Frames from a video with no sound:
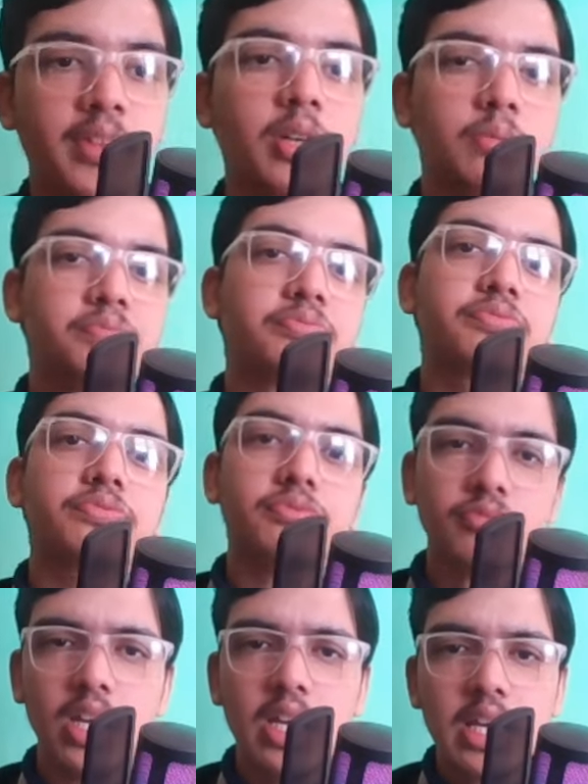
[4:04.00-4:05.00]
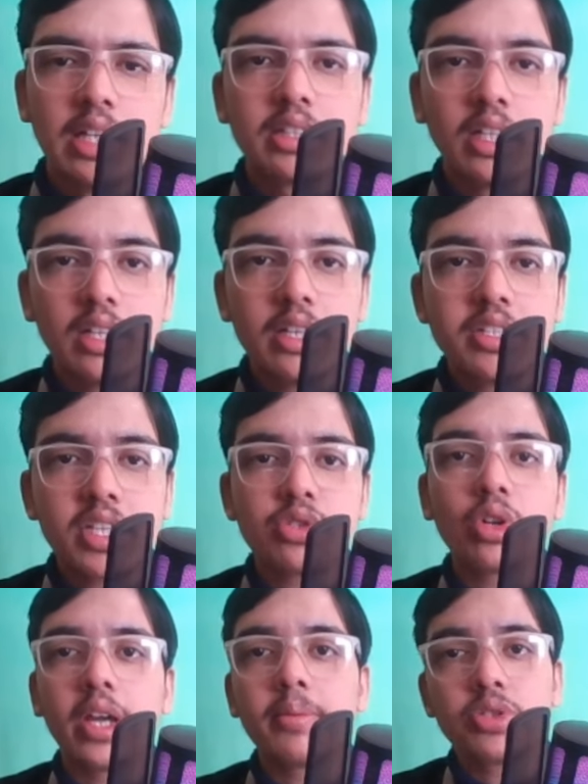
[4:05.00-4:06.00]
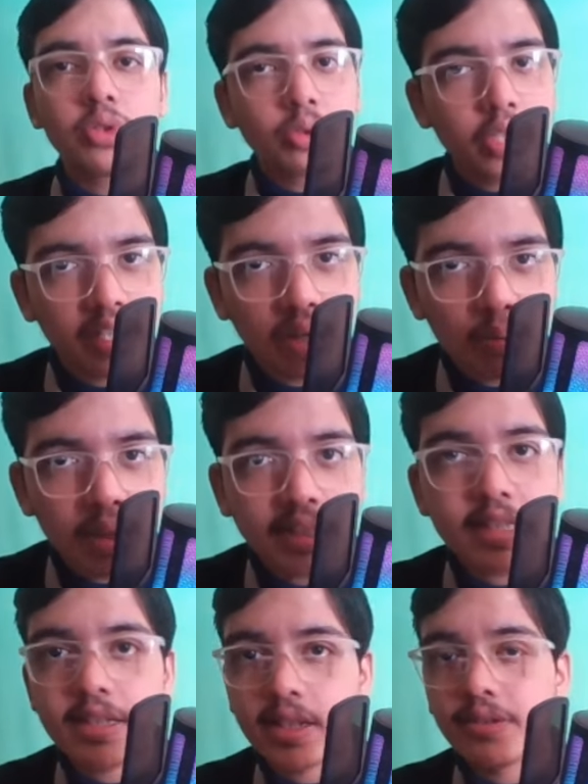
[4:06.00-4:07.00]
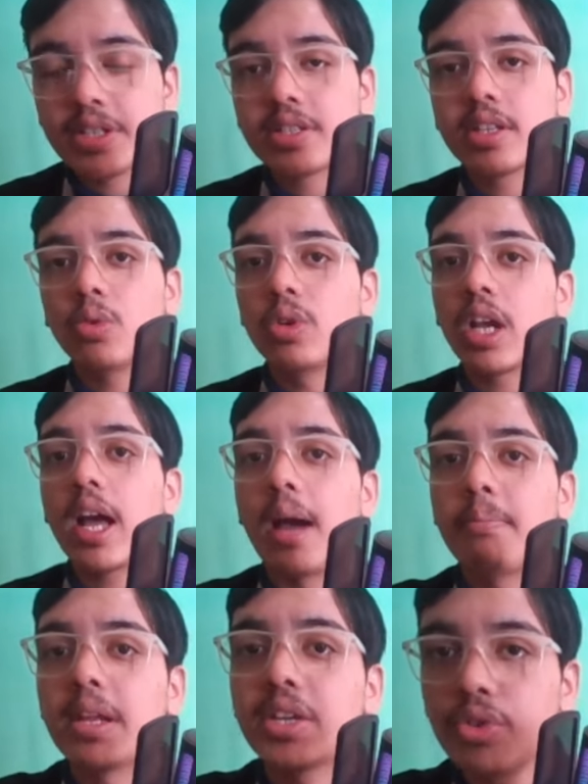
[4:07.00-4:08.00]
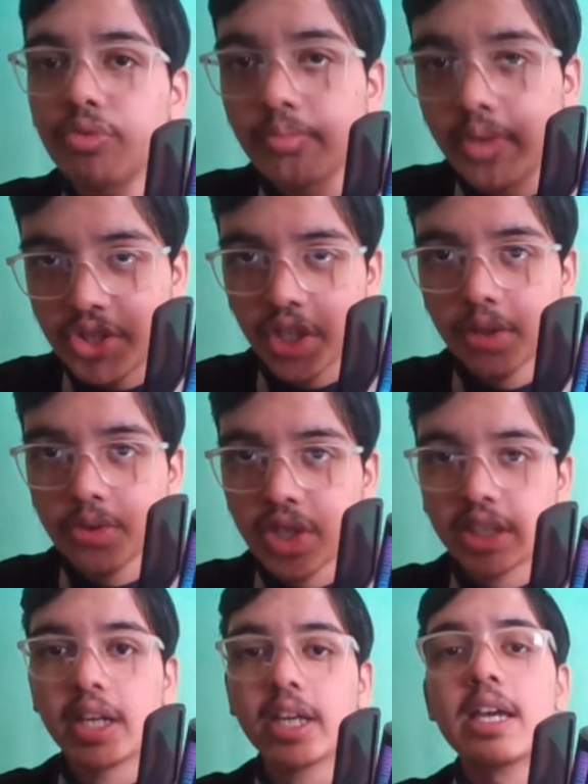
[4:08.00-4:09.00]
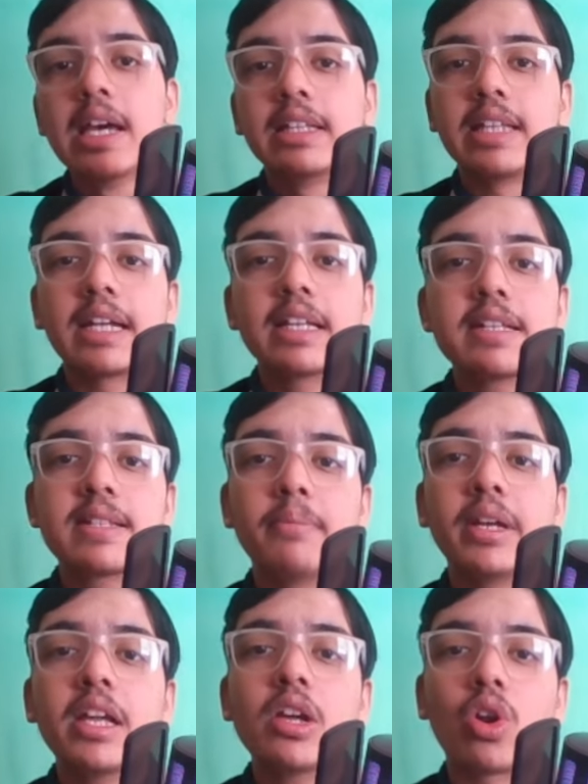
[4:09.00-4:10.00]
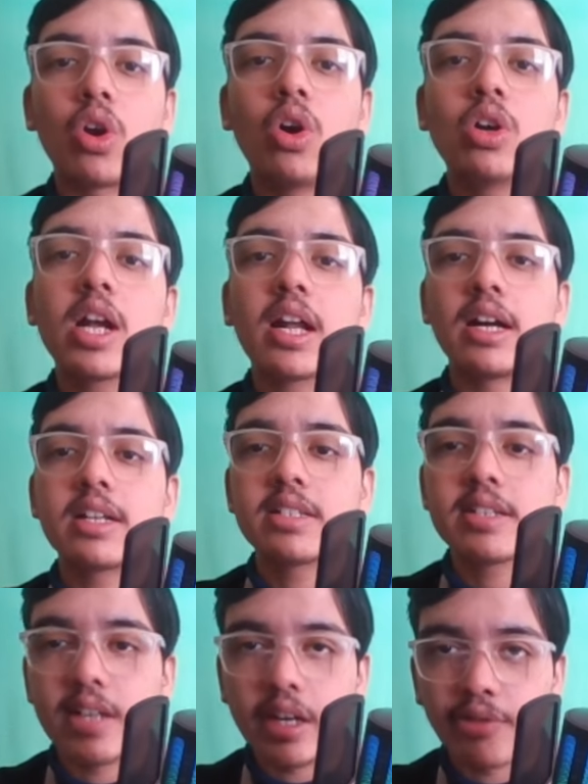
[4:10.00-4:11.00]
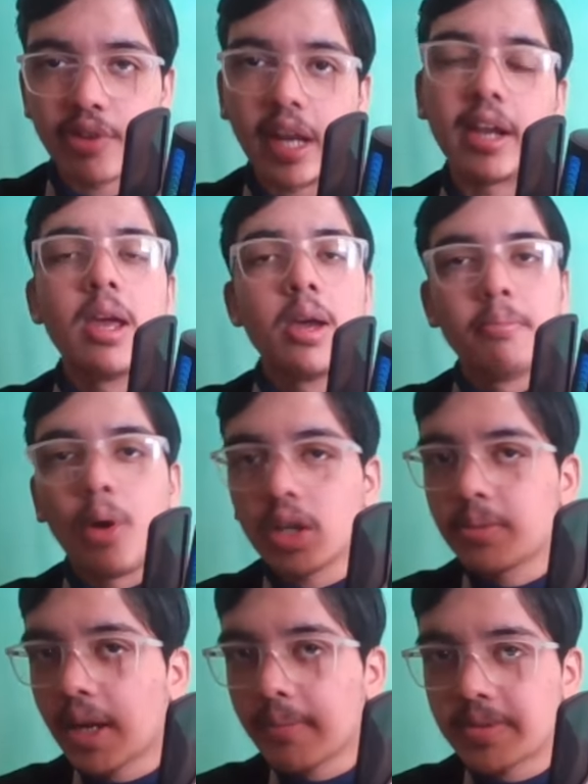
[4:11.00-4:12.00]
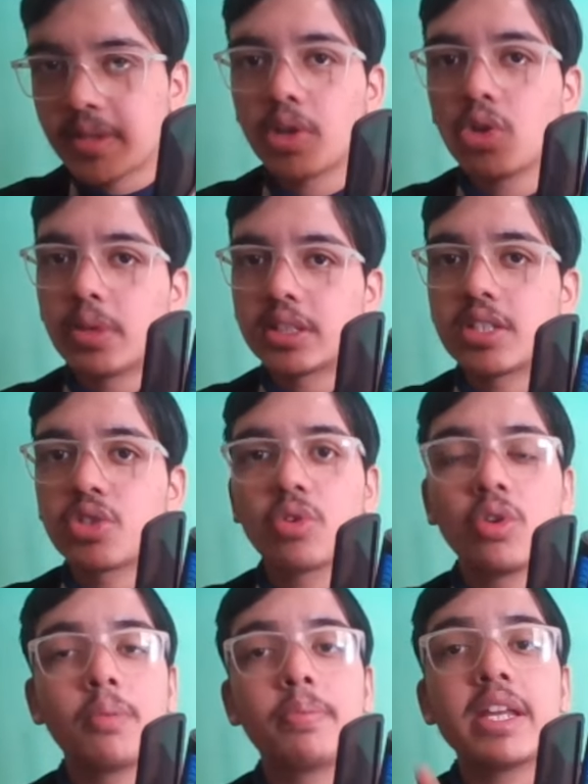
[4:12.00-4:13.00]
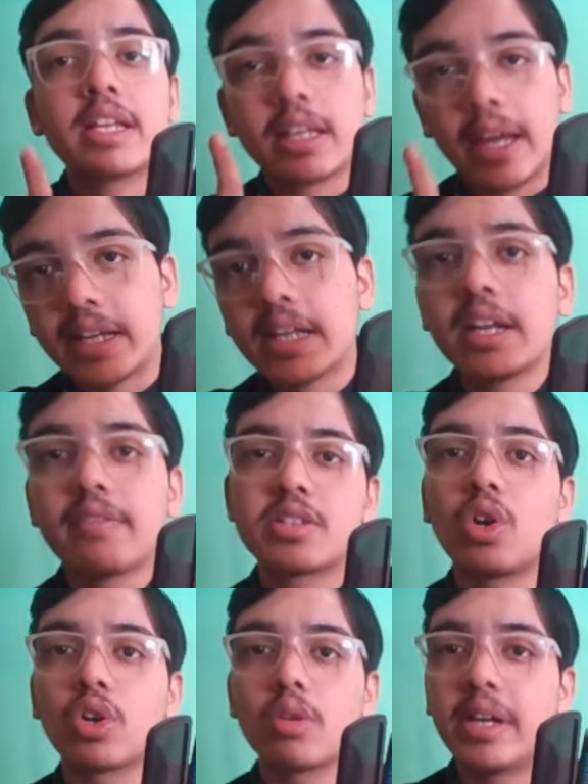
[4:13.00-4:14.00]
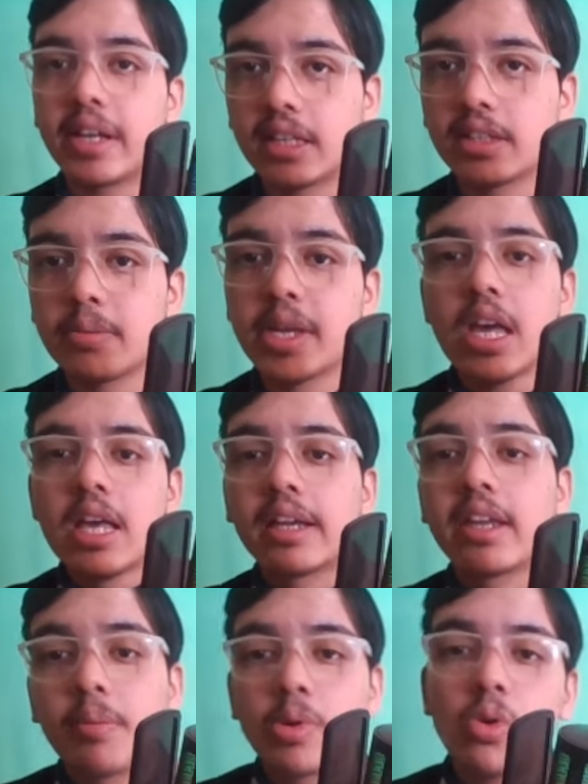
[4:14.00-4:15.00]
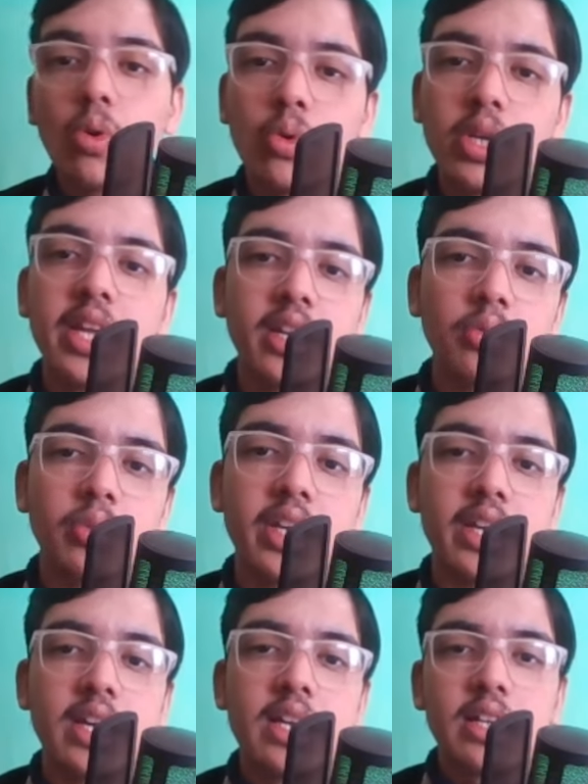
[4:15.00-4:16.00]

नाउ थर्ड चीज जो कई बच्चों को देखने को मिलती है जिसकी वजह से उनका एप्लीकेशन फॉर्म रिजेक्ट हो जाता है दैट इज सबमिटिंग रॉन्ग कास्ट सर्टिफिकेट बहुत बार मैं आप सभी को बता चुका हूं अपनी कैटेगरी वाइज डॉक्यूमेंट के अंदर भी कि आपको ओनली एंड ओनली